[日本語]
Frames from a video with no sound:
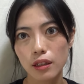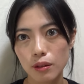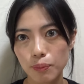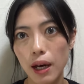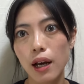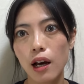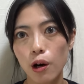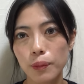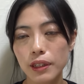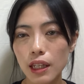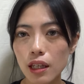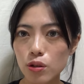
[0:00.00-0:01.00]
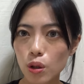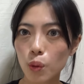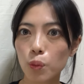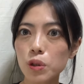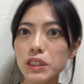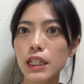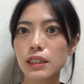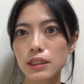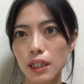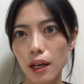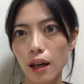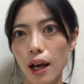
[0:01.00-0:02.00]
漫画を見て、それを模写し
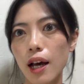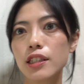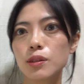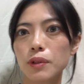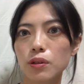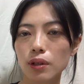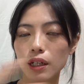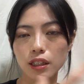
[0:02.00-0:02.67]
てから始めるとか、